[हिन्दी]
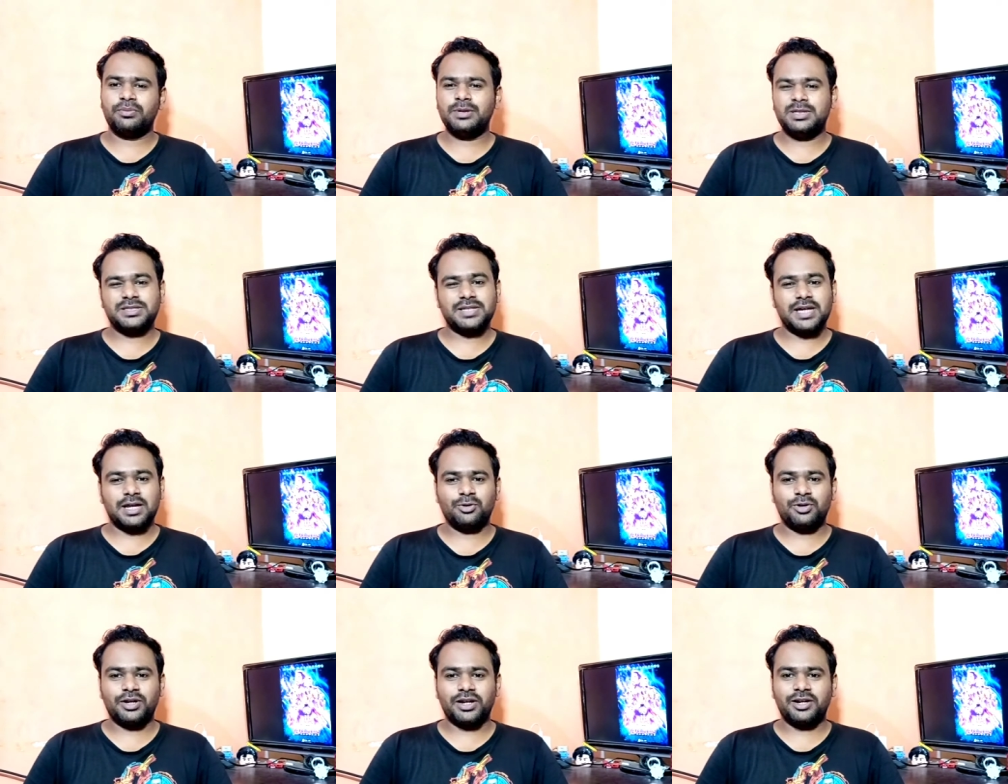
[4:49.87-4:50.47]
भी
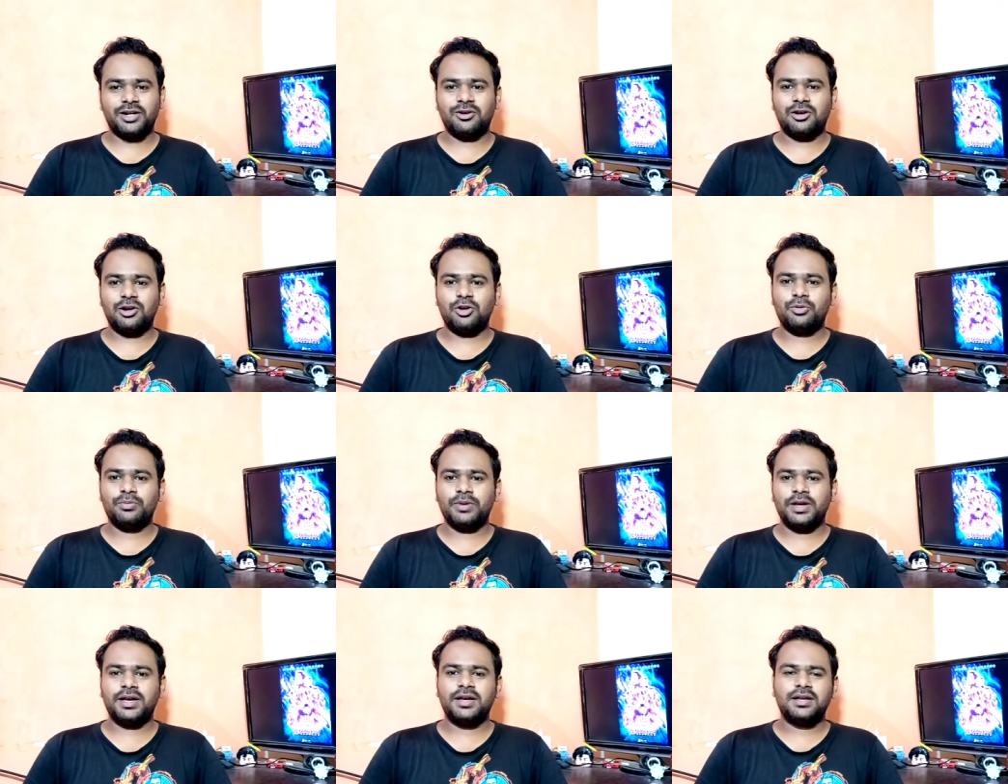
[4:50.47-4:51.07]
चालू करने वाला
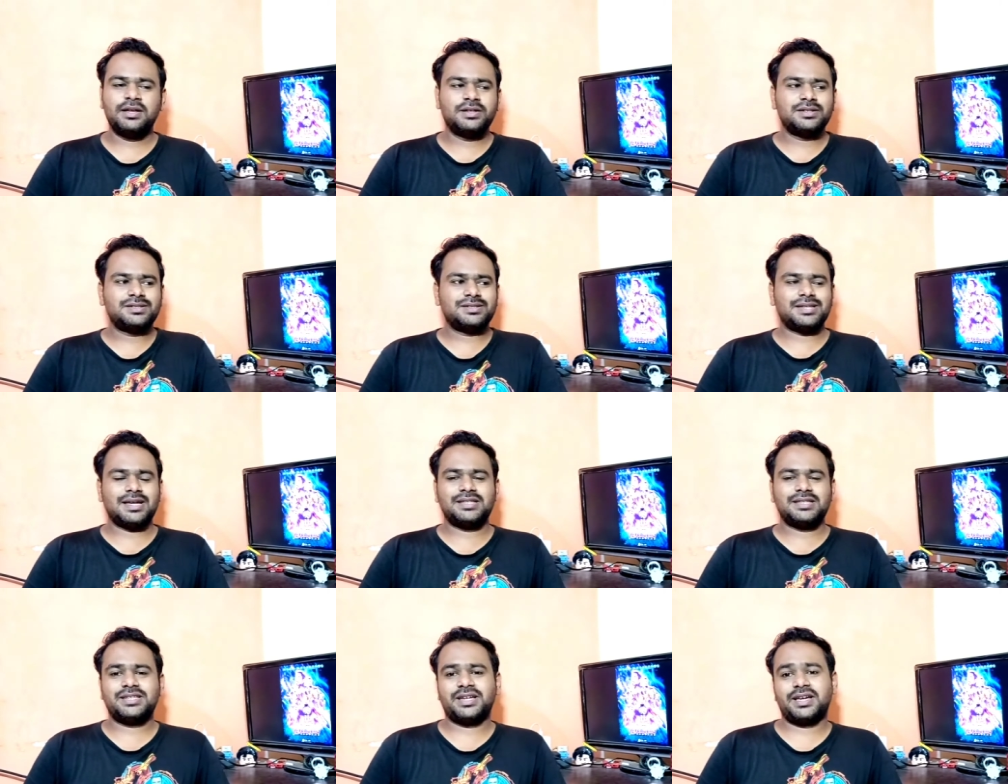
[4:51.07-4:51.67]
हूँ मैं
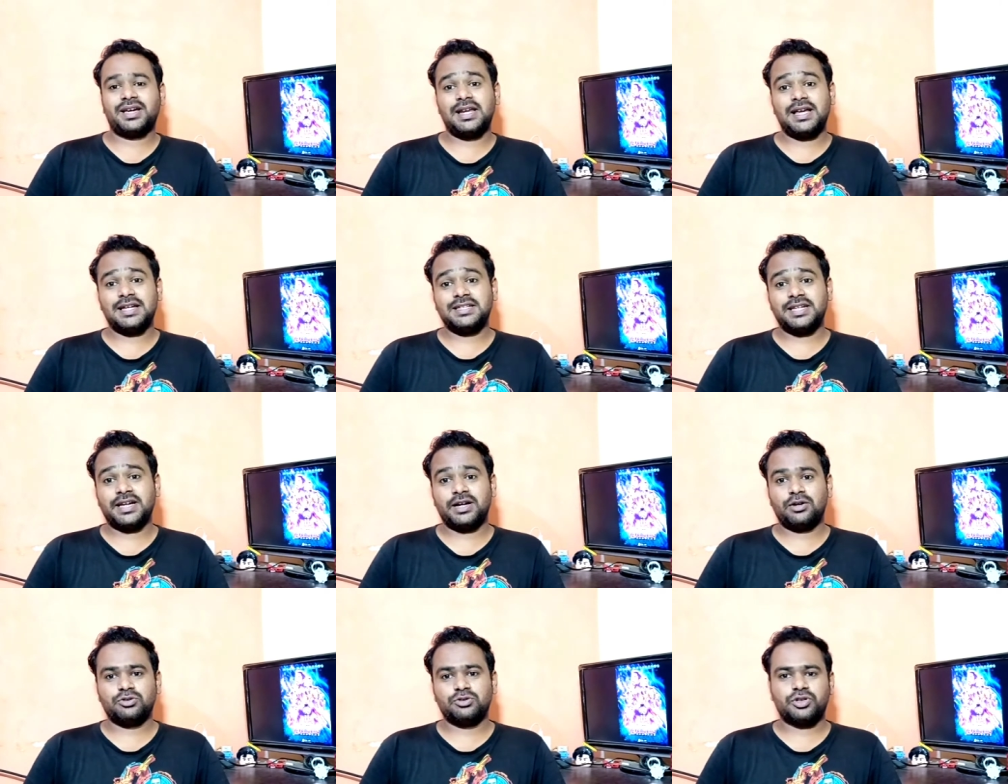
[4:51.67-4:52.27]
शायद से कल आ
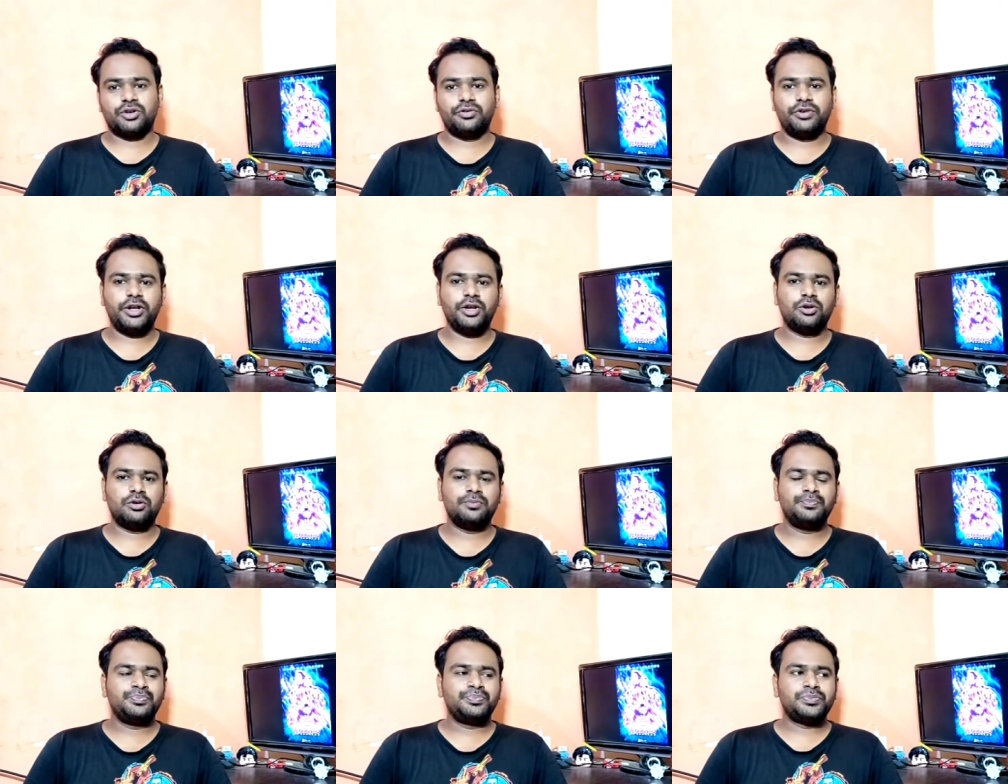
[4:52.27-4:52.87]
जाएगा उसका वीडियो